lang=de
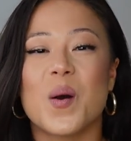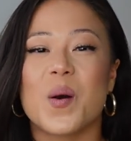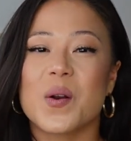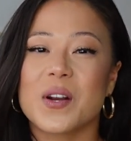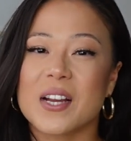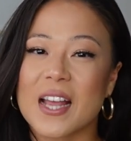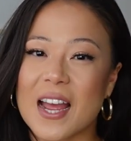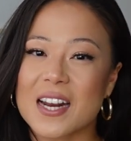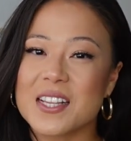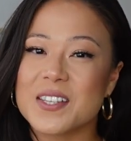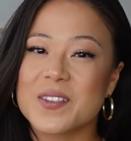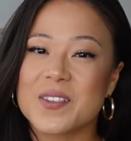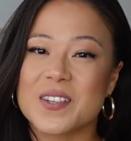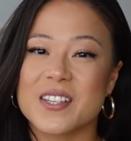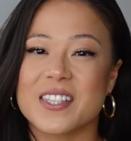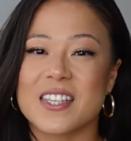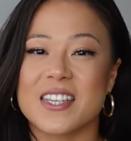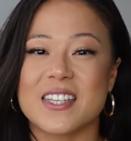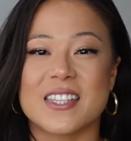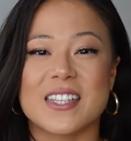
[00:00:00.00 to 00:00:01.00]
Und ganz
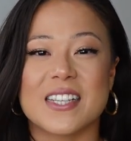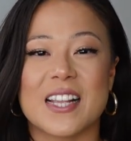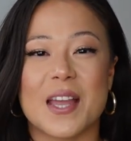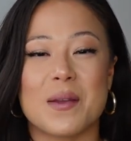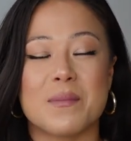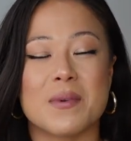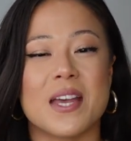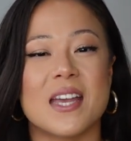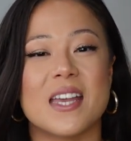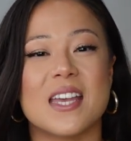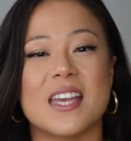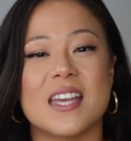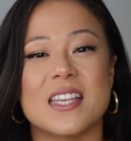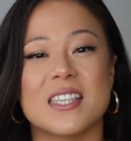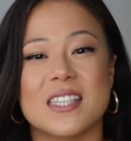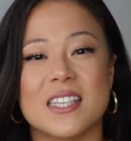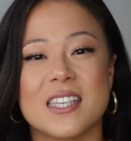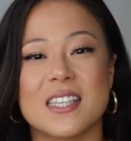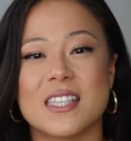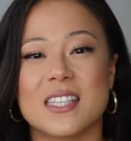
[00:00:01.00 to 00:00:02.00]
kurzer Disclaimer,
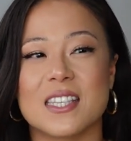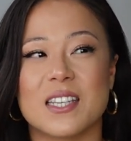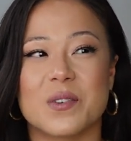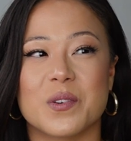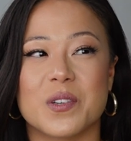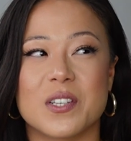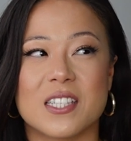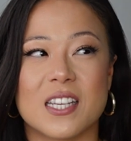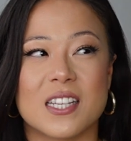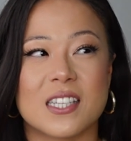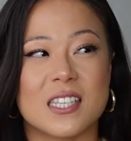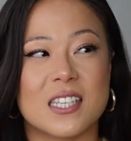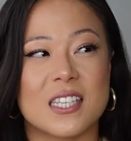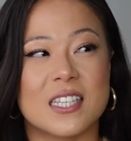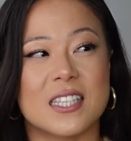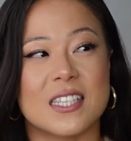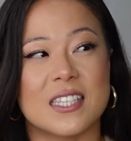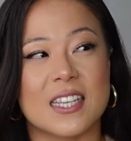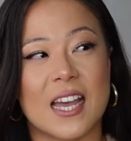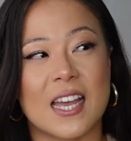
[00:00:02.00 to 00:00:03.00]
es ist grundsätzlich
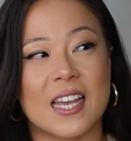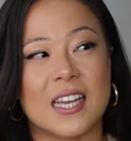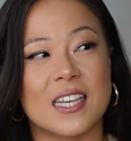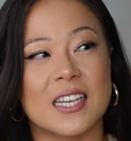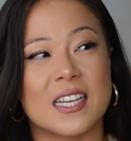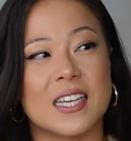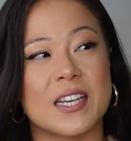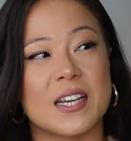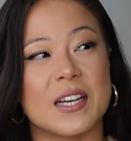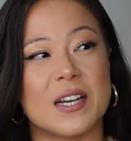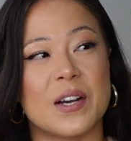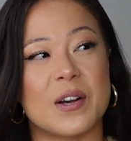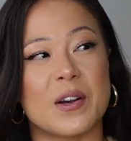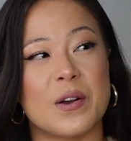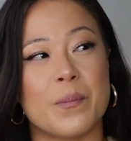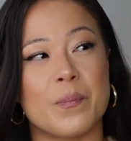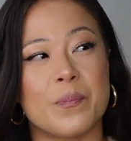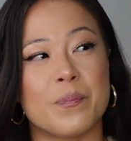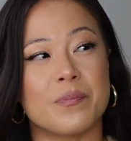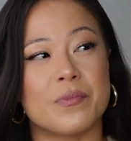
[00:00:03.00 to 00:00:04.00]
eine Sache,
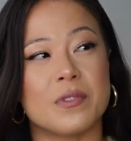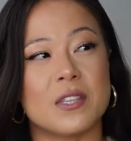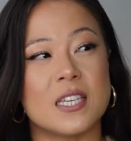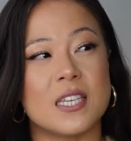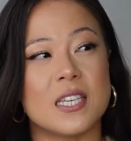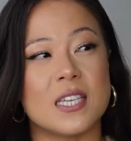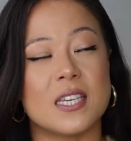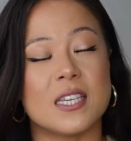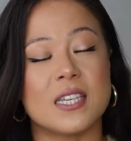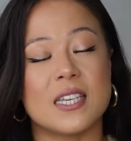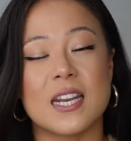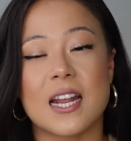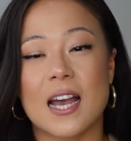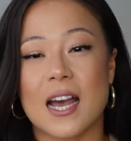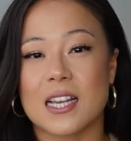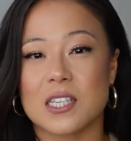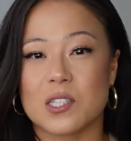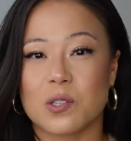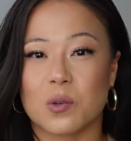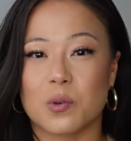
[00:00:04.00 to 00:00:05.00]
ähm, die
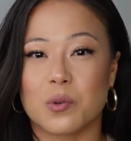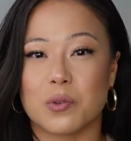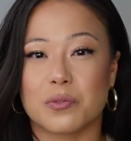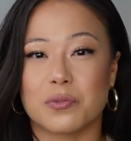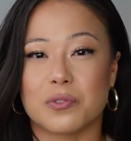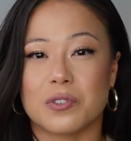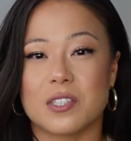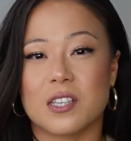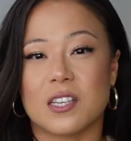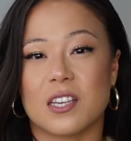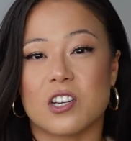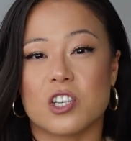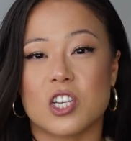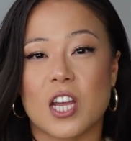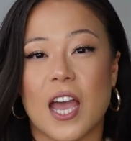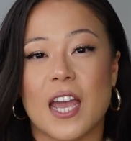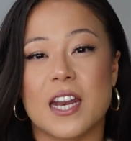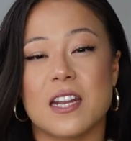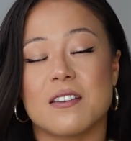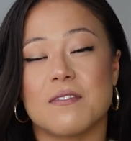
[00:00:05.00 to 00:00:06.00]
jeder Astrologe für sich
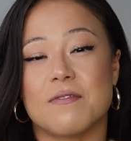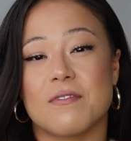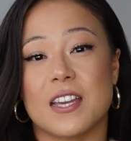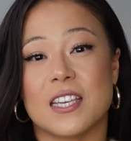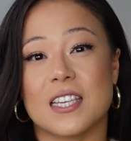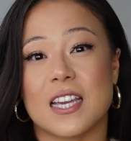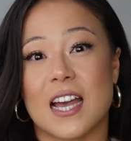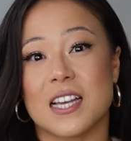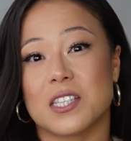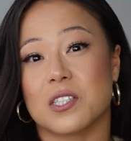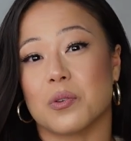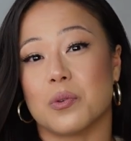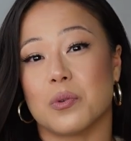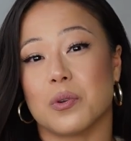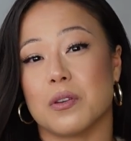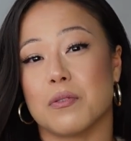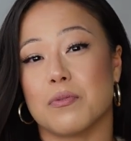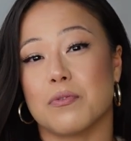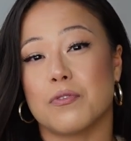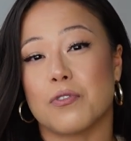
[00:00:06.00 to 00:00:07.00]
entscheidet, welche
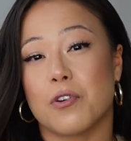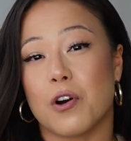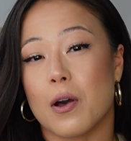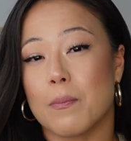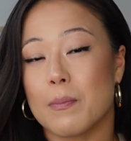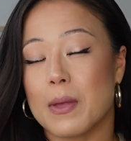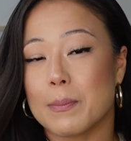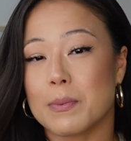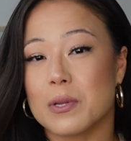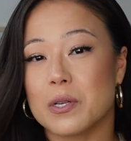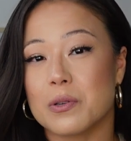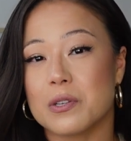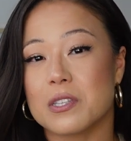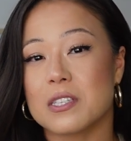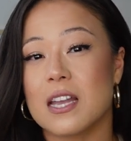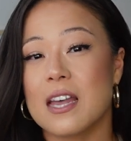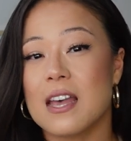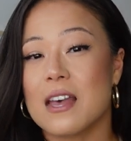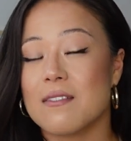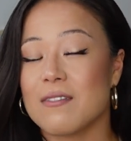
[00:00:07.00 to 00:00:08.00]
Astrologieform er
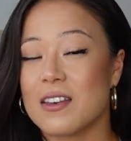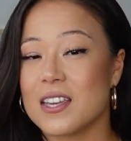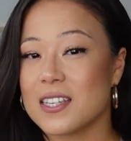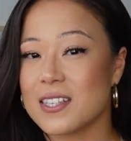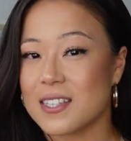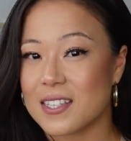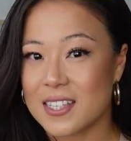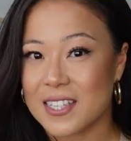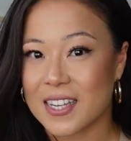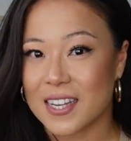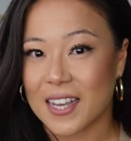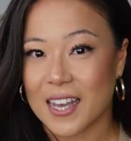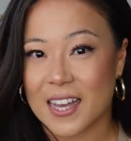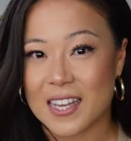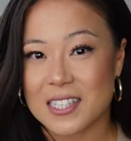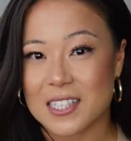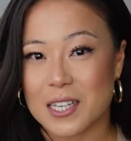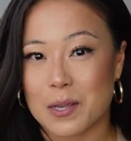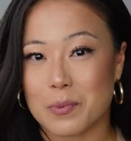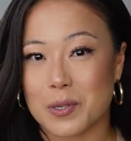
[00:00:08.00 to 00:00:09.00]
benutzt, welchen
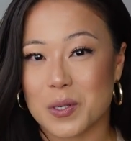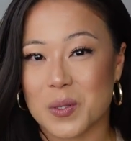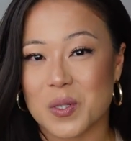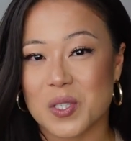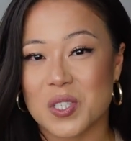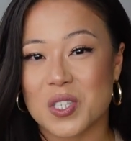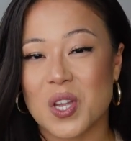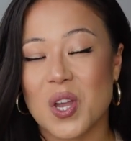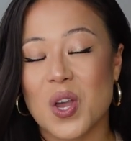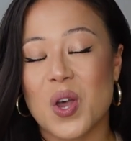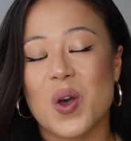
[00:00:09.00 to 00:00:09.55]
Tierkreis er benutzt.